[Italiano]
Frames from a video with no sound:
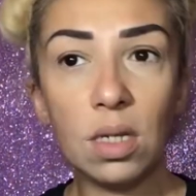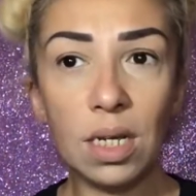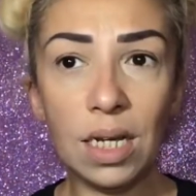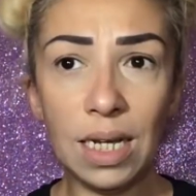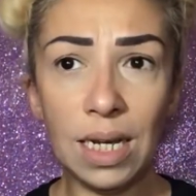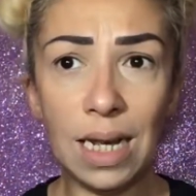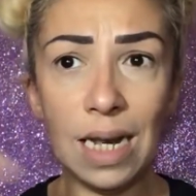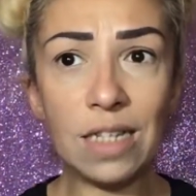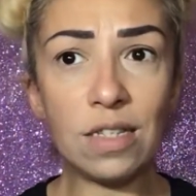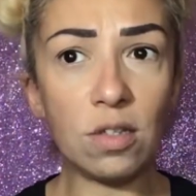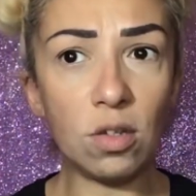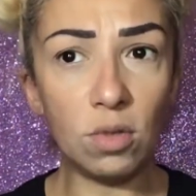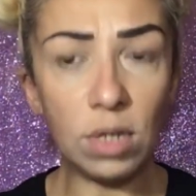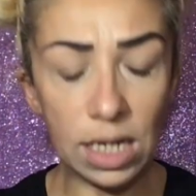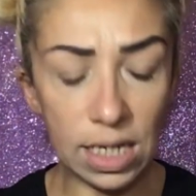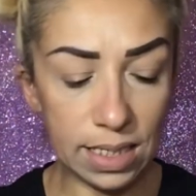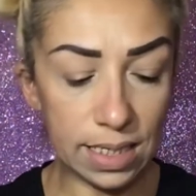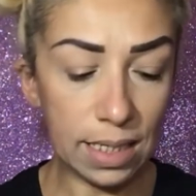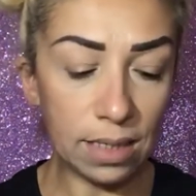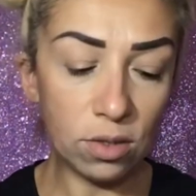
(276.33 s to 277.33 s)
E la sto
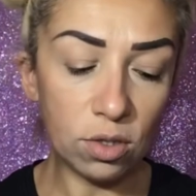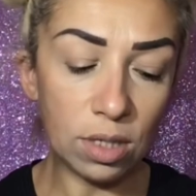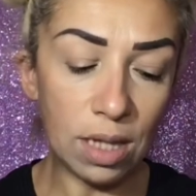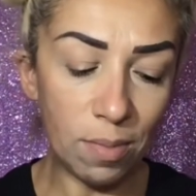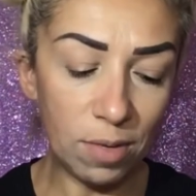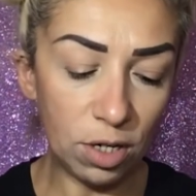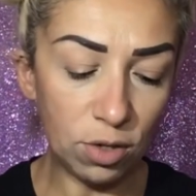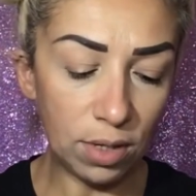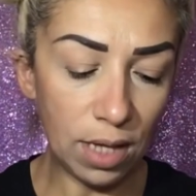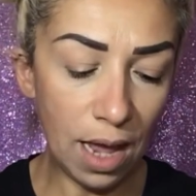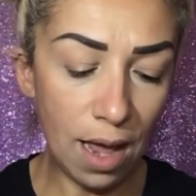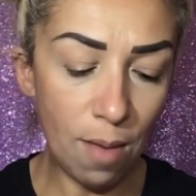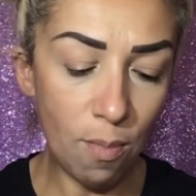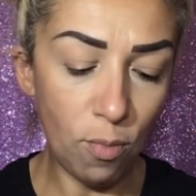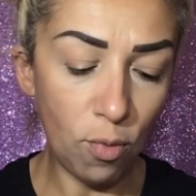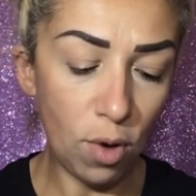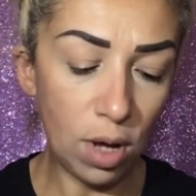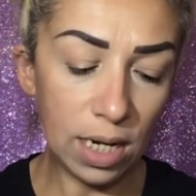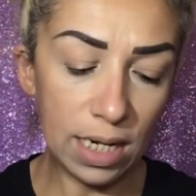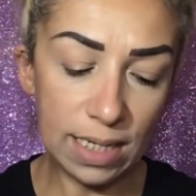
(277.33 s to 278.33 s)
utilizzando da meno
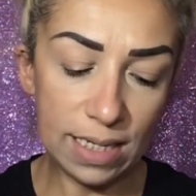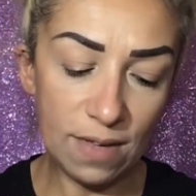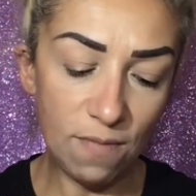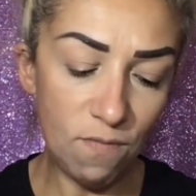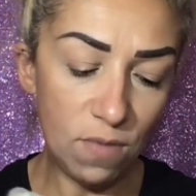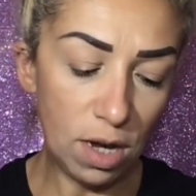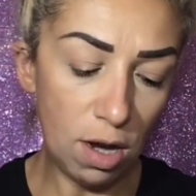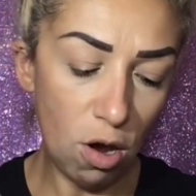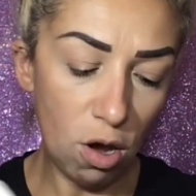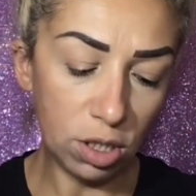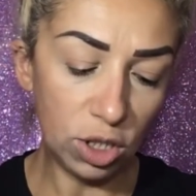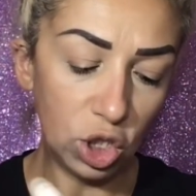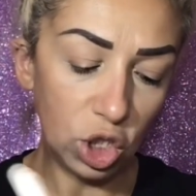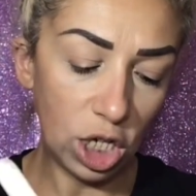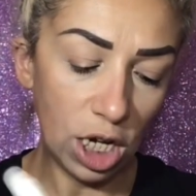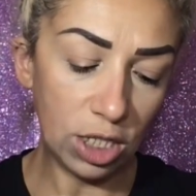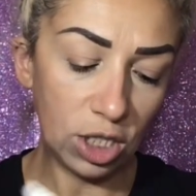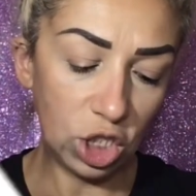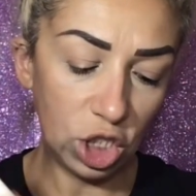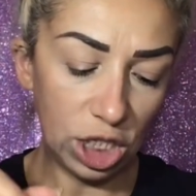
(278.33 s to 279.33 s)
tempo, anche se ve l'ho
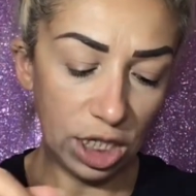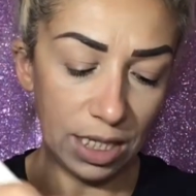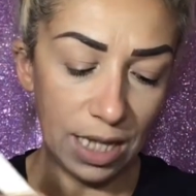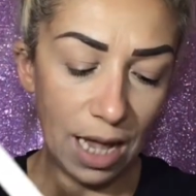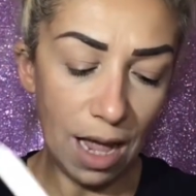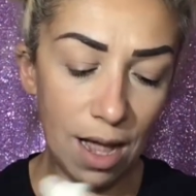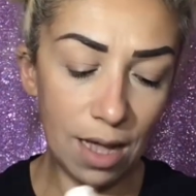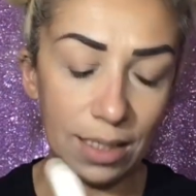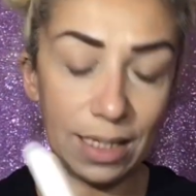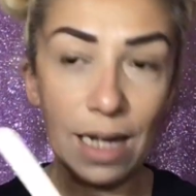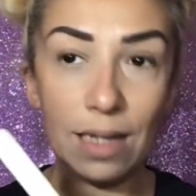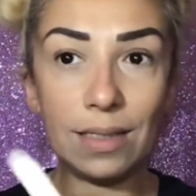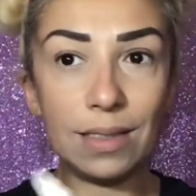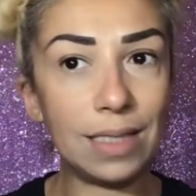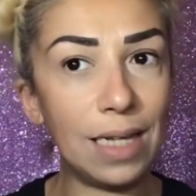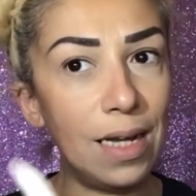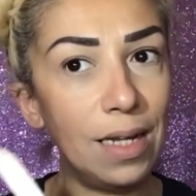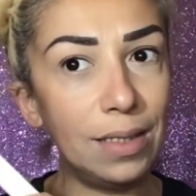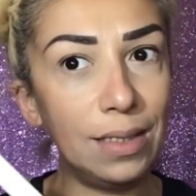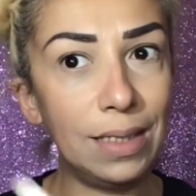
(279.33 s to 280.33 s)
già citata
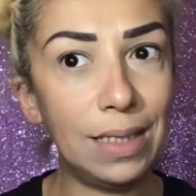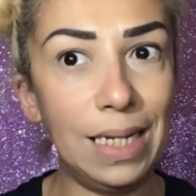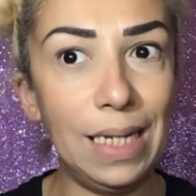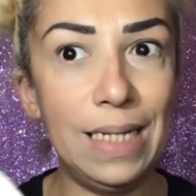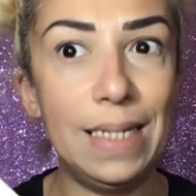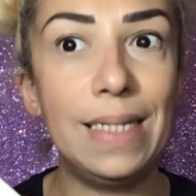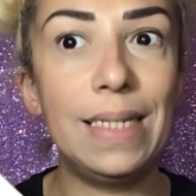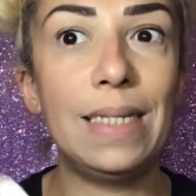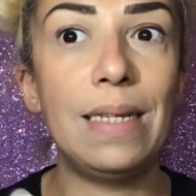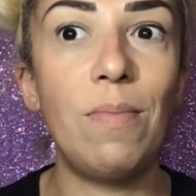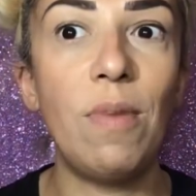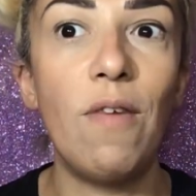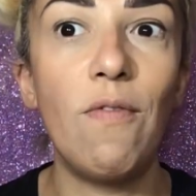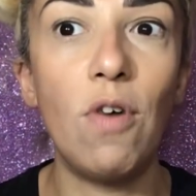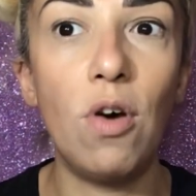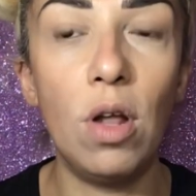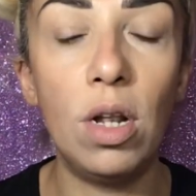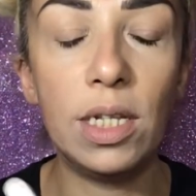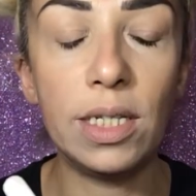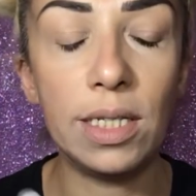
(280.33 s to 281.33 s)
tantissime
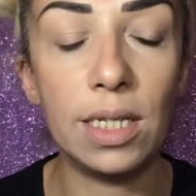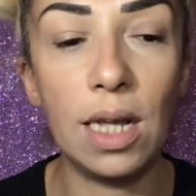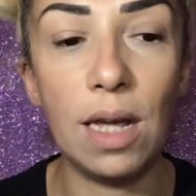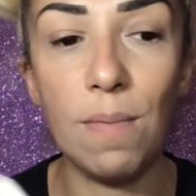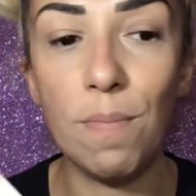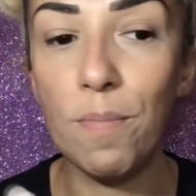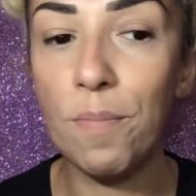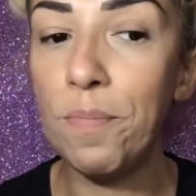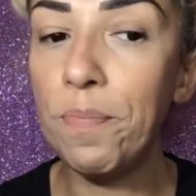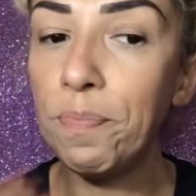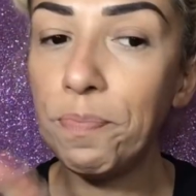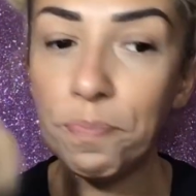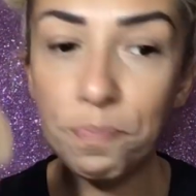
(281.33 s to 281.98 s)
volte.